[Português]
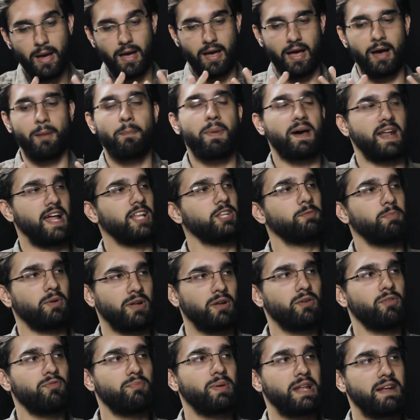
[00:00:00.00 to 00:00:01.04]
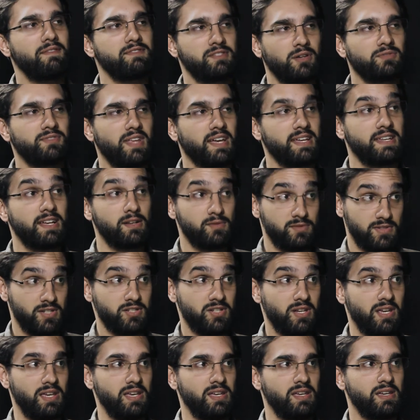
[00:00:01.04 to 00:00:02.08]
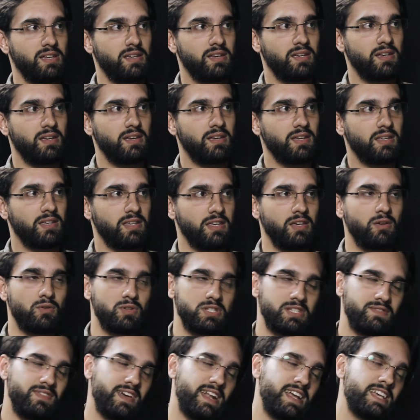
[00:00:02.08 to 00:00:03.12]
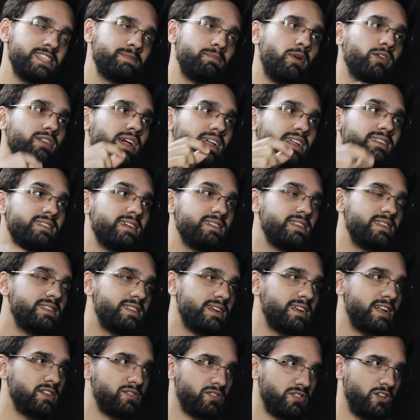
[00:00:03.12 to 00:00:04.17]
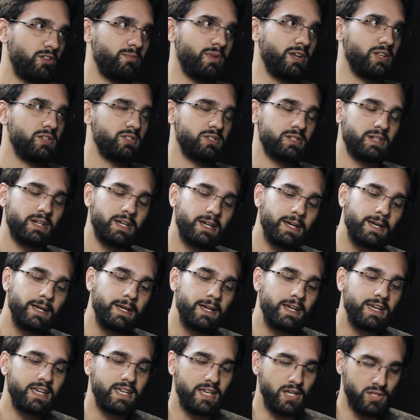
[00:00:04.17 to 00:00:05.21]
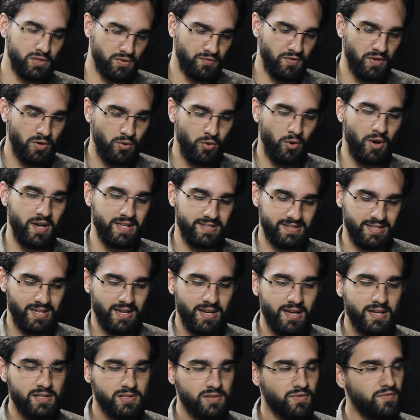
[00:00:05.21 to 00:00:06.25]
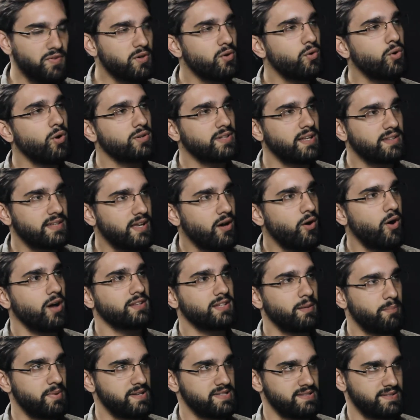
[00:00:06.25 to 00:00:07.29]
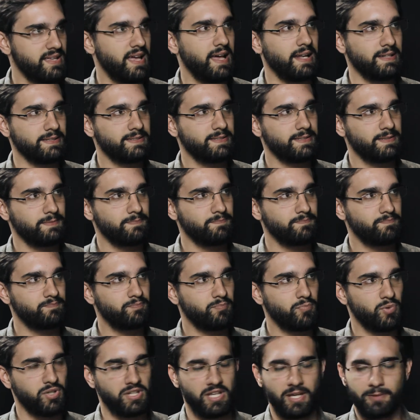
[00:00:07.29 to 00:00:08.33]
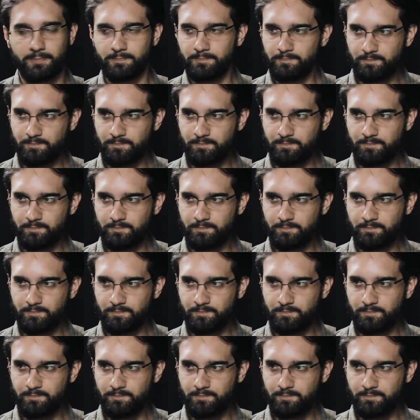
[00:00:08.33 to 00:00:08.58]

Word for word: amparado pelo, pela visão técnica do CGI, que inclusive era respaldada inter, internacionalmente. Isso ficou, esse ranço ficou da derrota para as teles, uhum. porque